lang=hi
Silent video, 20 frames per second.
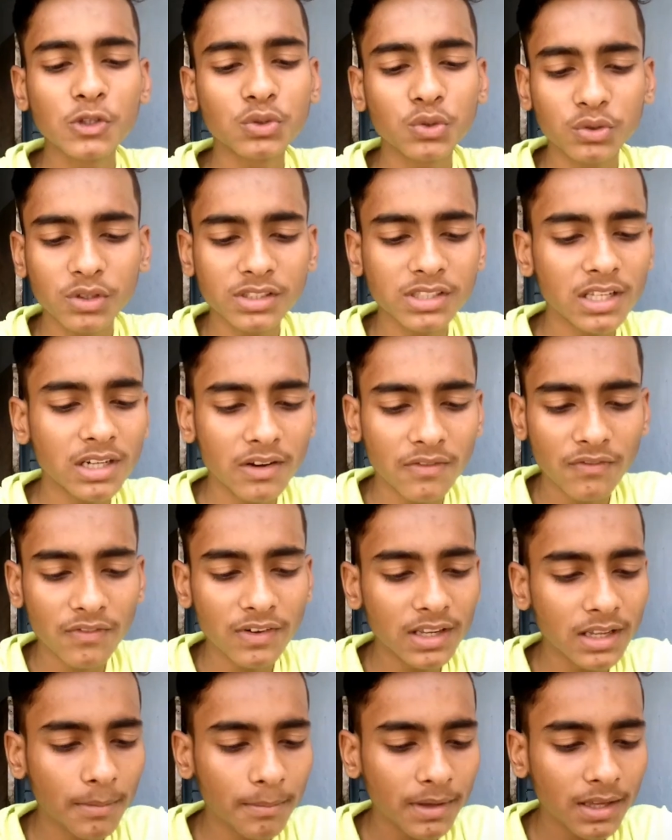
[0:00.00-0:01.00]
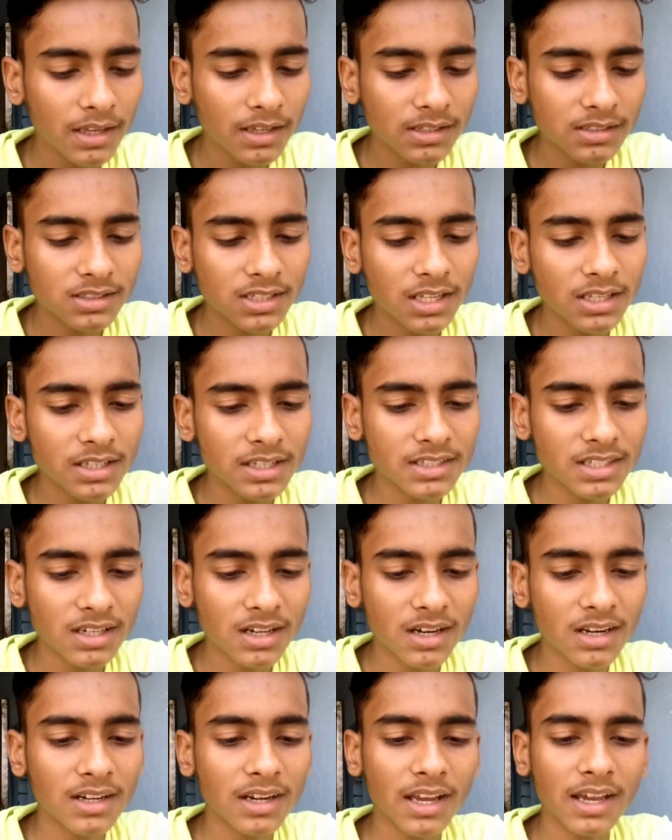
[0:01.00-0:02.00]
सो तो इसे रफली हमें इस तरीके से
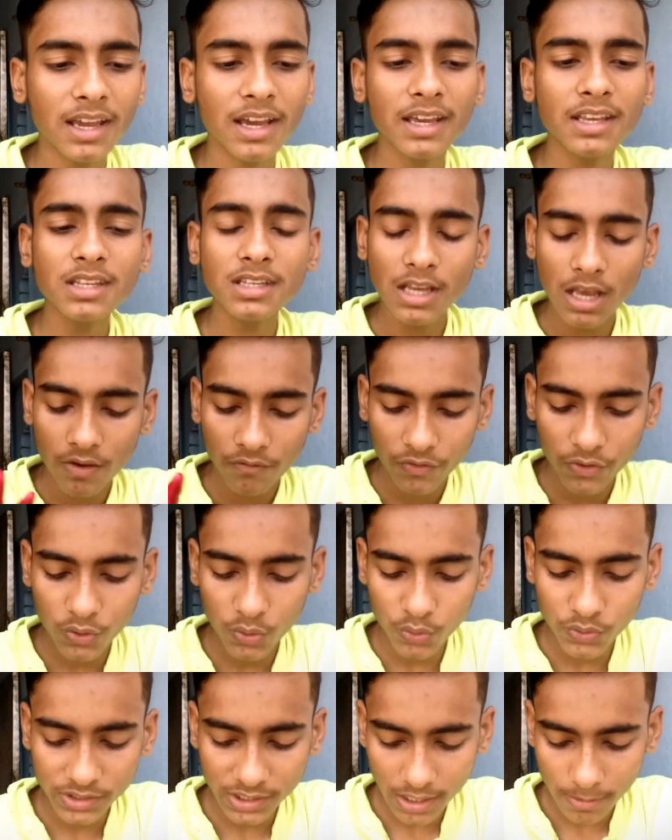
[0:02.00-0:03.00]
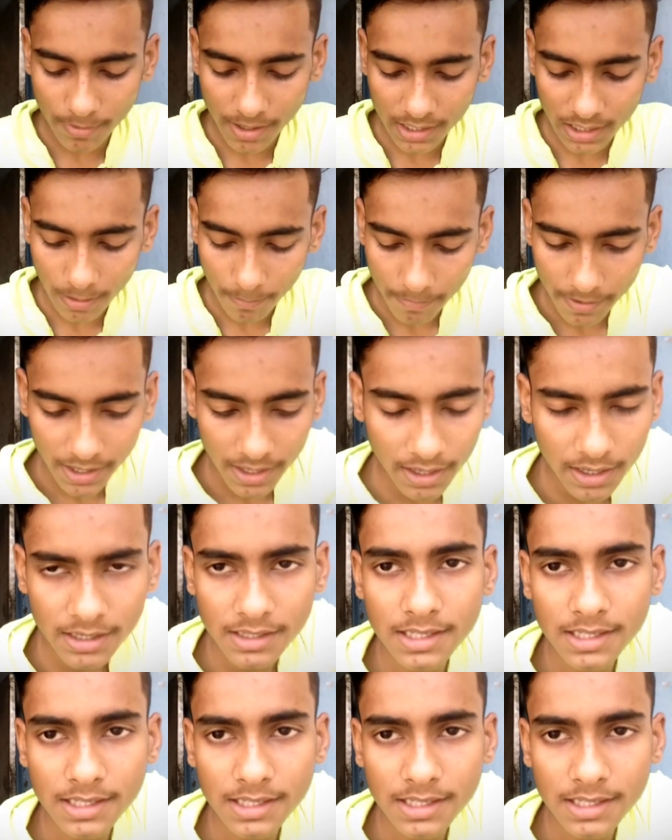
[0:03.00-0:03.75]
करना है गाइज फिर उसके बाद हमें